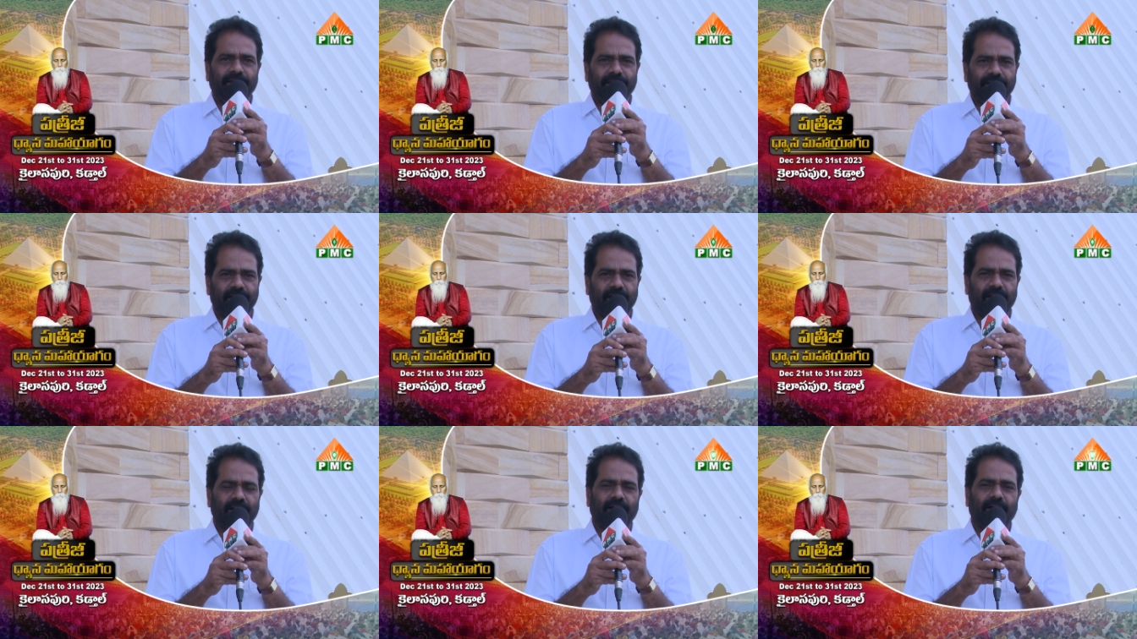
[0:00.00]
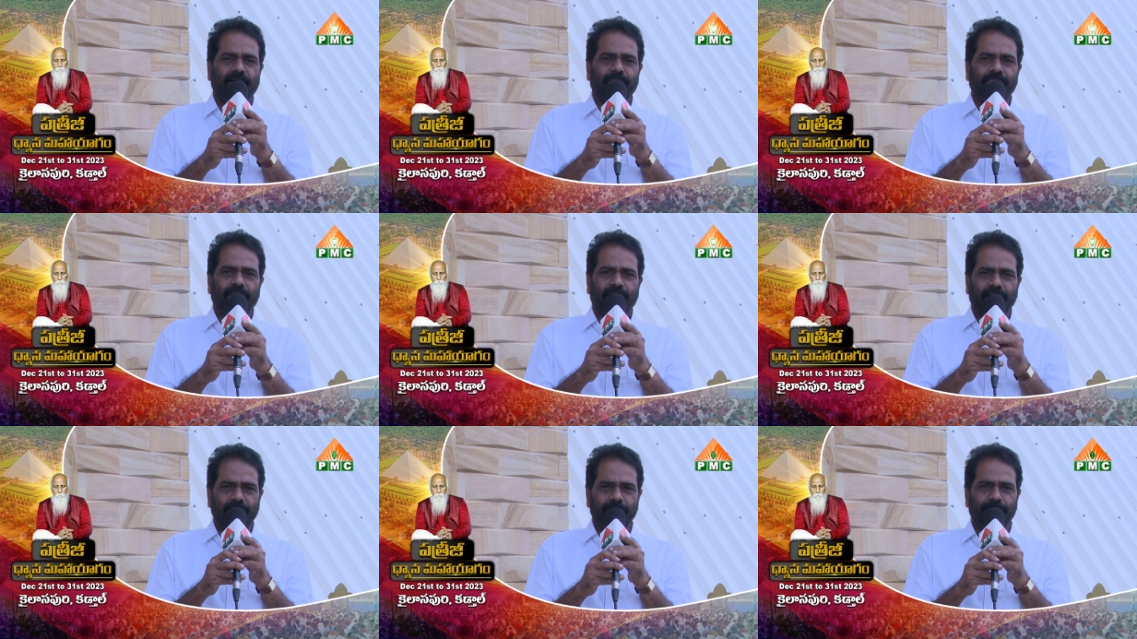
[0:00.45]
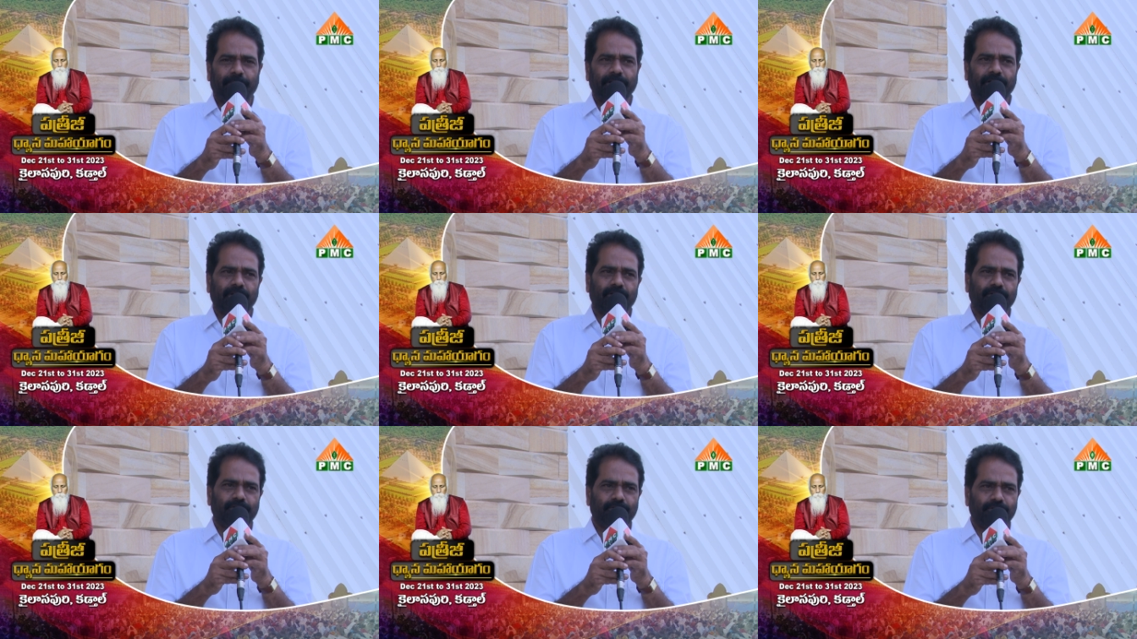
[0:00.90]
ఇక్కడ ఈ
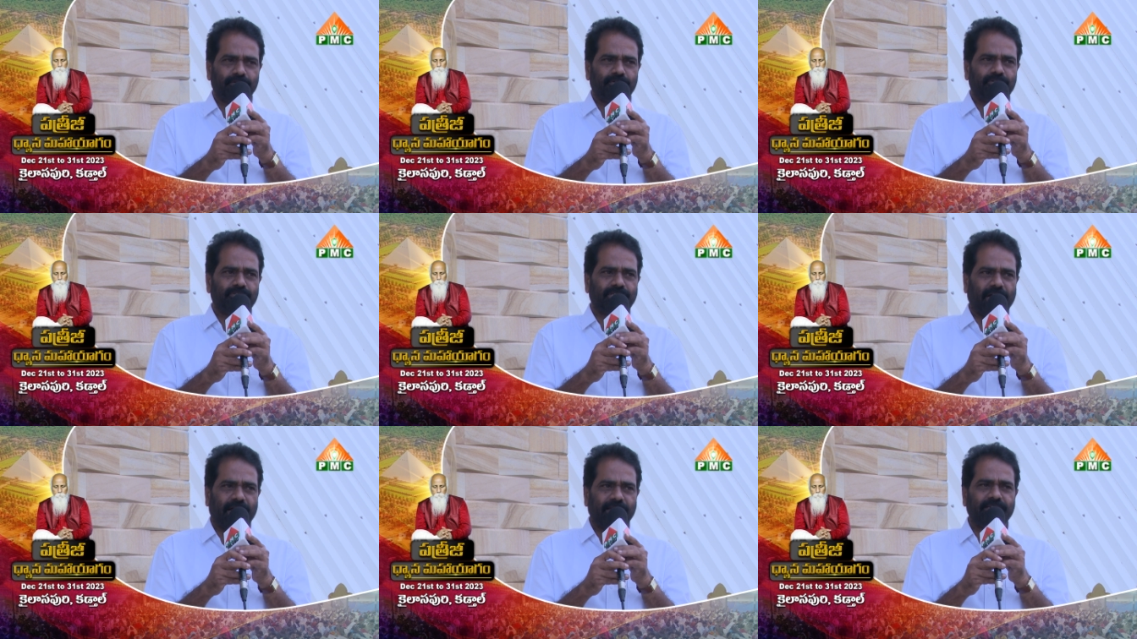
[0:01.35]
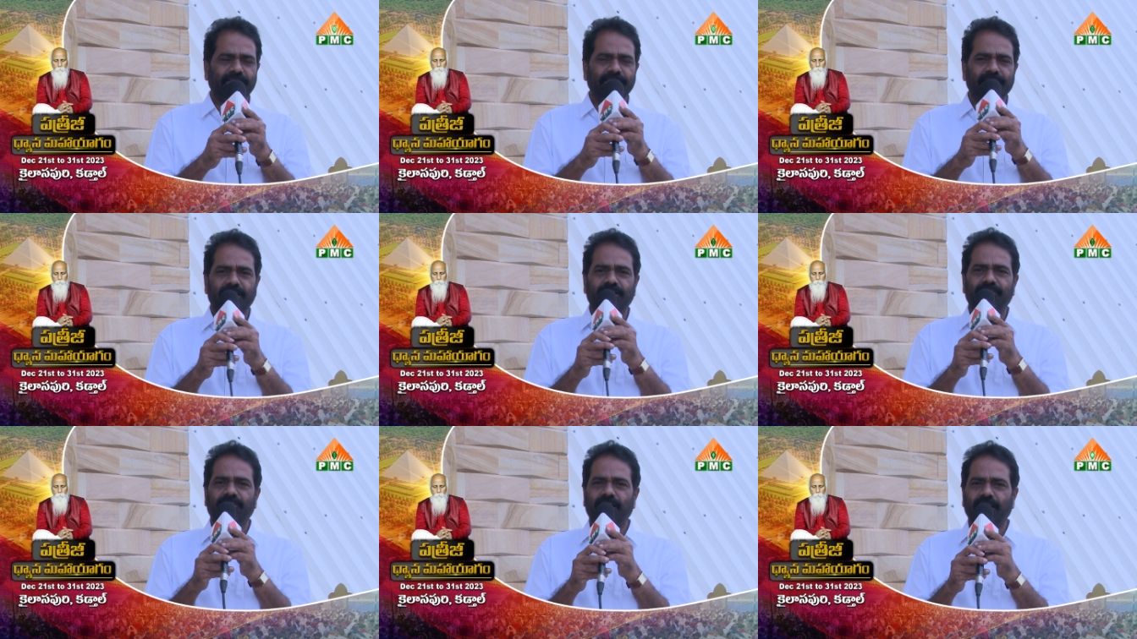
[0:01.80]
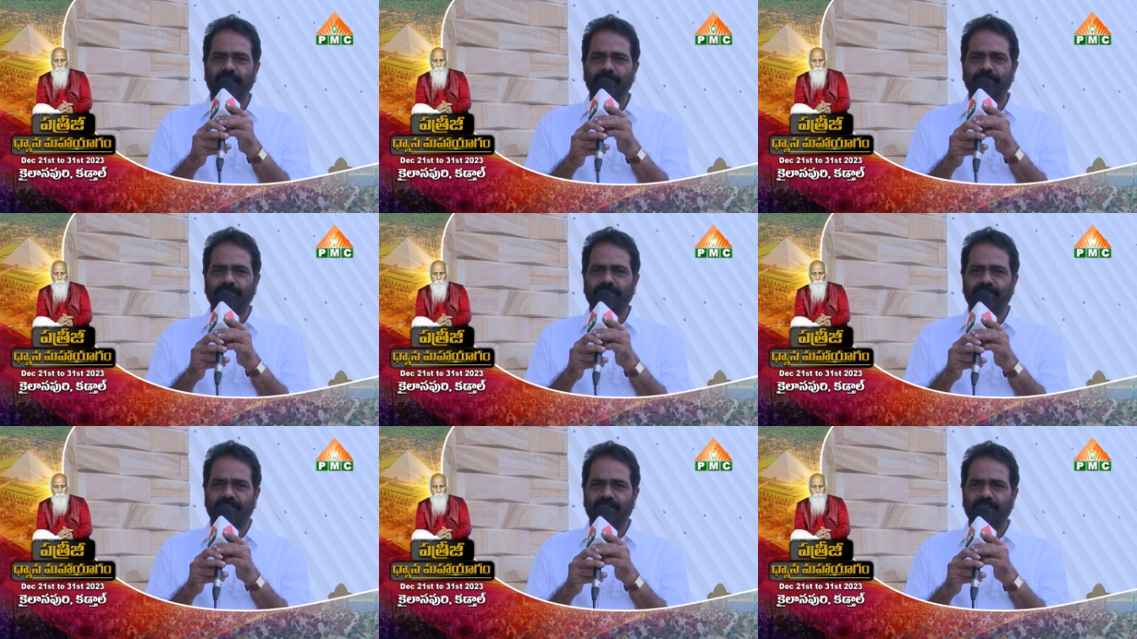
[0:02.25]
పదకొండు రోజులు సాధన చేయడం వల్ల
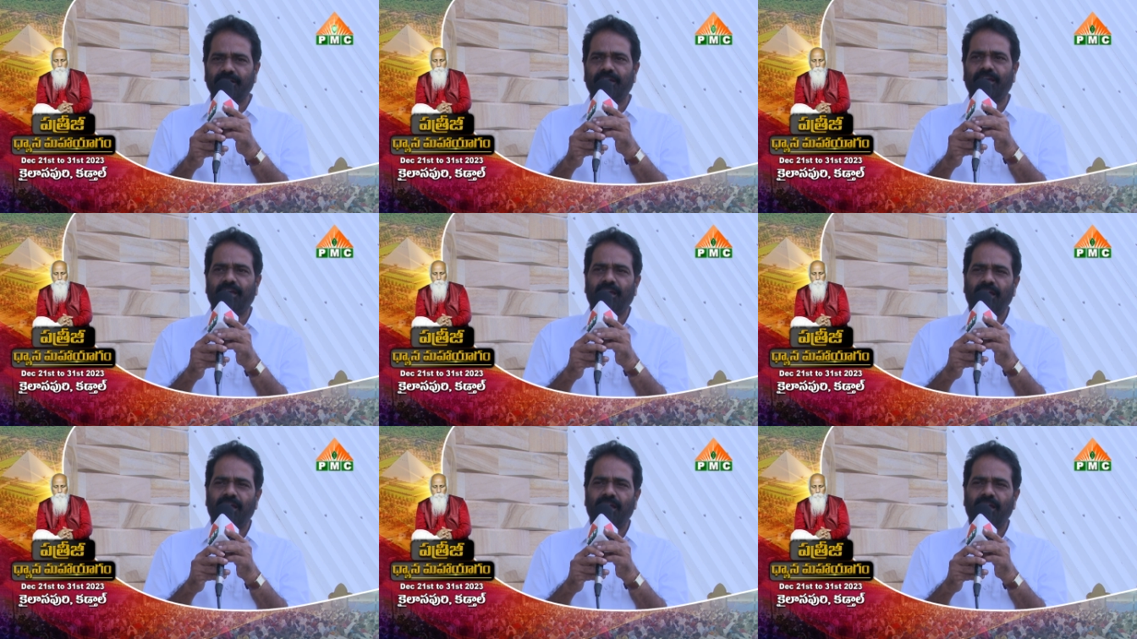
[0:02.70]
ఏమైతుంటే